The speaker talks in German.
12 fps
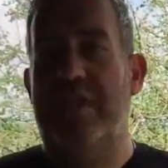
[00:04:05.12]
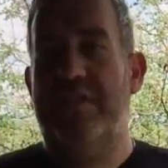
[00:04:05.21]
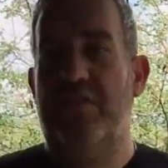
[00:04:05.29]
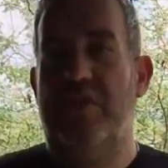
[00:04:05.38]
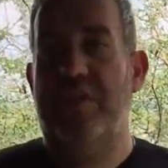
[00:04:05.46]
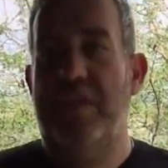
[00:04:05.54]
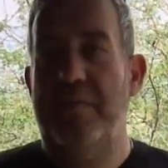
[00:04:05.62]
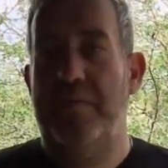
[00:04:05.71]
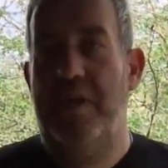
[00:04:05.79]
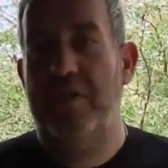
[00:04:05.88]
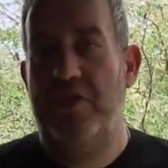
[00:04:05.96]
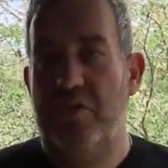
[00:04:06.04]
jetzt oder
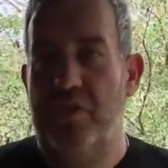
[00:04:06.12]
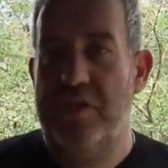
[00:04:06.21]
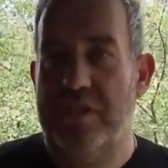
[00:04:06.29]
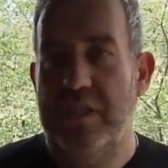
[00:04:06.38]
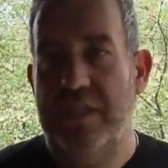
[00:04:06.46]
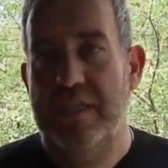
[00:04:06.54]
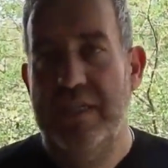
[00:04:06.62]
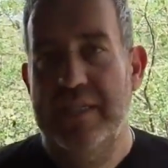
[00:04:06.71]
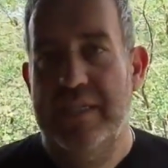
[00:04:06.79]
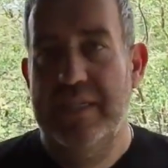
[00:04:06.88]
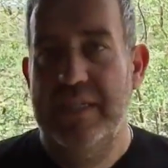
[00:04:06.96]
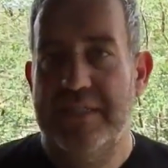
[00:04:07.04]
neben meine Schulter,
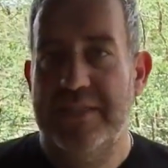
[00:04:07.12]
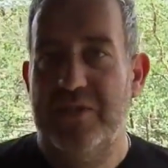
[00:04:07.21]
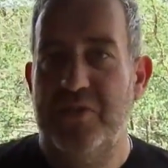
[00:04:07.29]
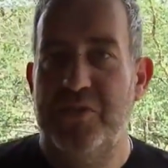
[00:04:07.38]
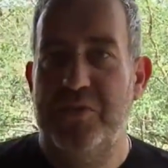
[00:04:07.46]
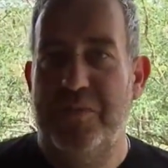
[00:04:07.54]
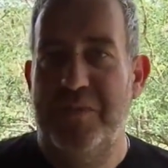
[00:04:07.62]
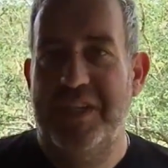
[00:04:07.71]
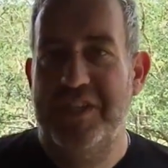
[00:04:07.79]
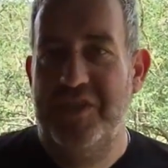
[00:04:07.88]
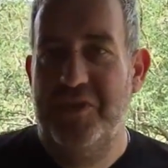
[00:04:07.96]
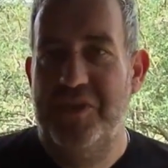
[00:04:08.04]
jetzt über
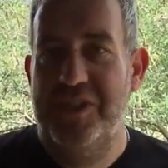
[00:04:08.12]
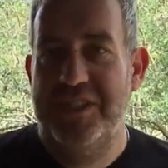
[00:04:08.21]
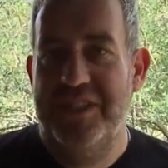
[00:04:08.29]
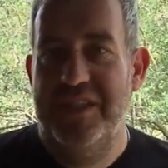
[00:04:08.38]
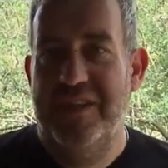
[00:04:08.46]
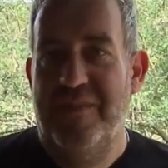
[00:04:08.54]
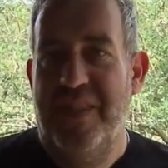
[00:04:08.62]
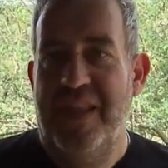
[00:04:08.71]
meine Schulter,